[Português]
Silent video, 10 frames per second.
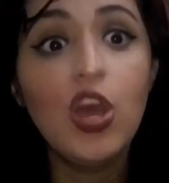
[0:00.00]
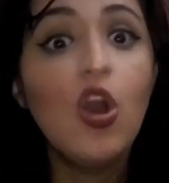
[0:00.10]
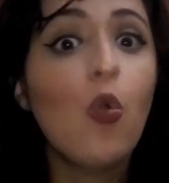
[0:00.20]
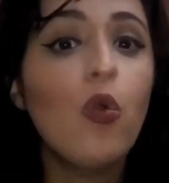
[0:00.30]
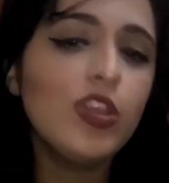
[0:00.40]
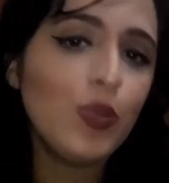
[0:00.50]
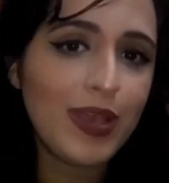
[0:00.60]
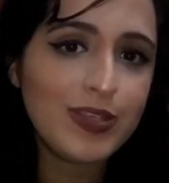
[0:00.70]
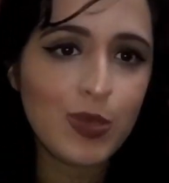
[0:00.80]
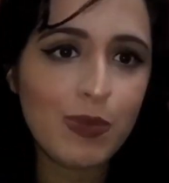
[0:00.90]
Quanto
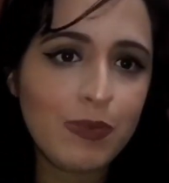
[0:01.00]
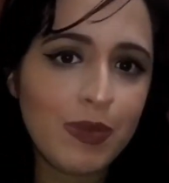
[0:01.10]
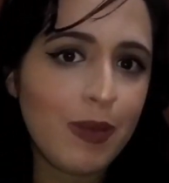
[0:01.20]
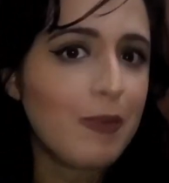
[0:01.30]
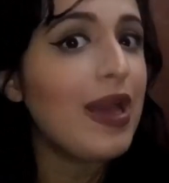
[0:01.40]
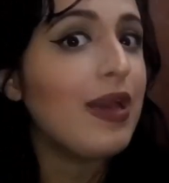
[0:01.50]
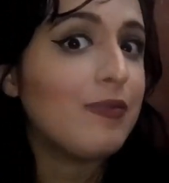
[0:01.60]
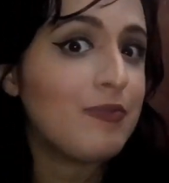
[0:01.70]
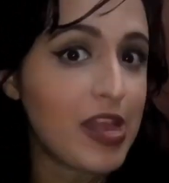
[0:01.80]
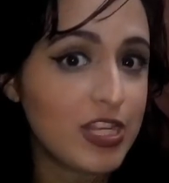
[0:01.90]
mais o seu bebê mamar,
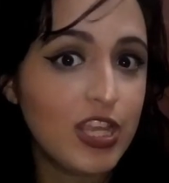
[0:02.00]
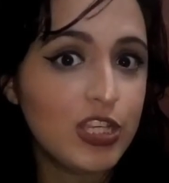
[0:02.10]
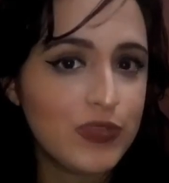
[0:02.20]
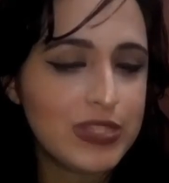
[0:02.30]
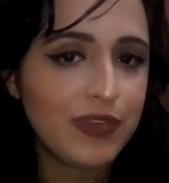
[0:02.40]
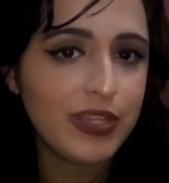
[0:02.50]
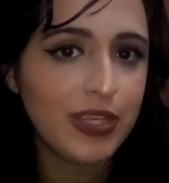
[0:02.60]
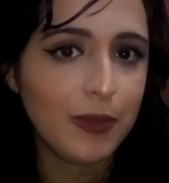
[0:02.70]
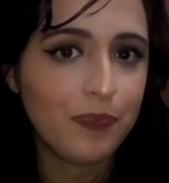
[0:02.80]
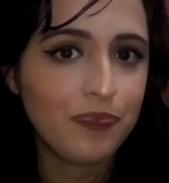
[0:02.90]
mais leite você vai ter.